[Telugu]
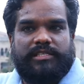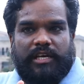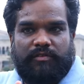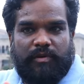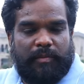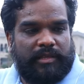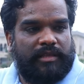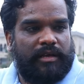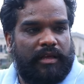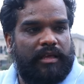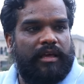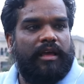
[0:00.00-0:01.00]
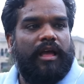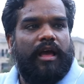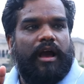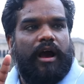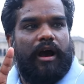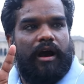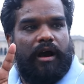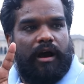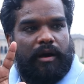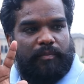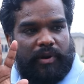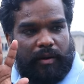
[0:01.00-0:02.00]
సర్వమతానికి
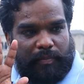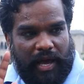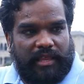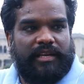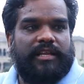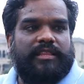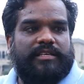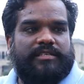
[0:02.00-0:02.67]
ప్రాధాన్యత